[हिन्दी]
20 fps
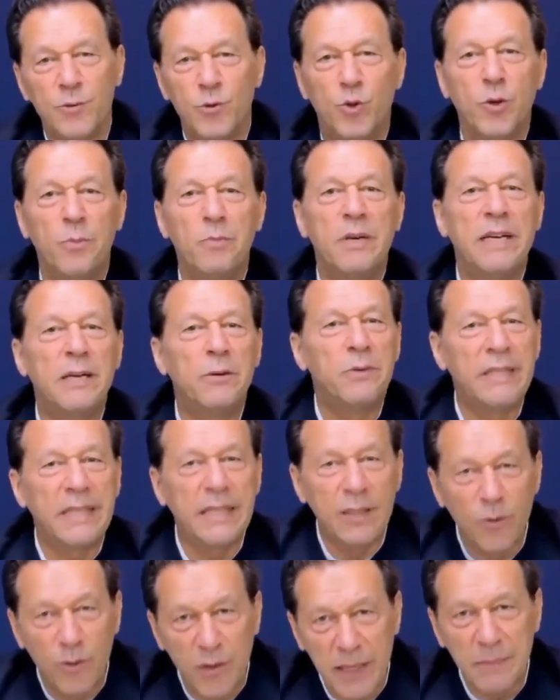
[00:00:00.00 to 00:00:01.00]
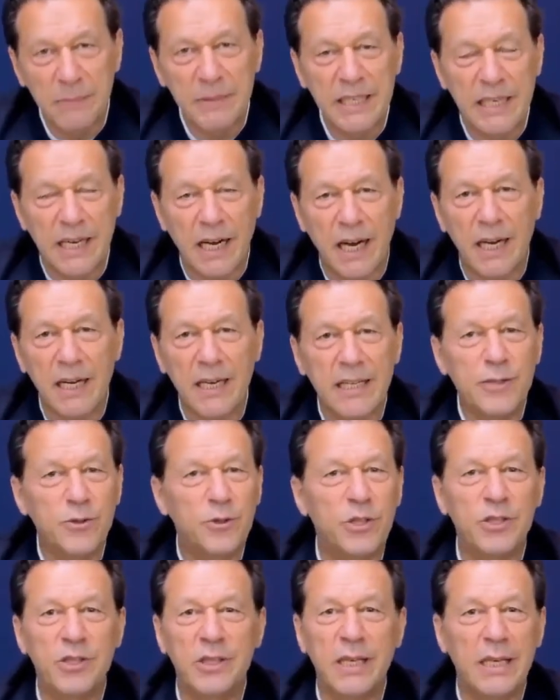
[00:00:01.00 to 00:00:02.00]
जो मेरे वकीलों ने भी कहा कि
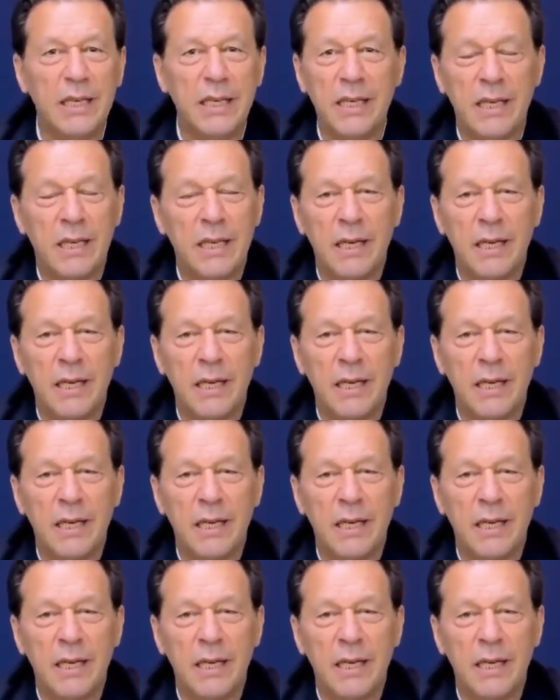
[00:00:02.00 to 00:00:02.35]
जिसने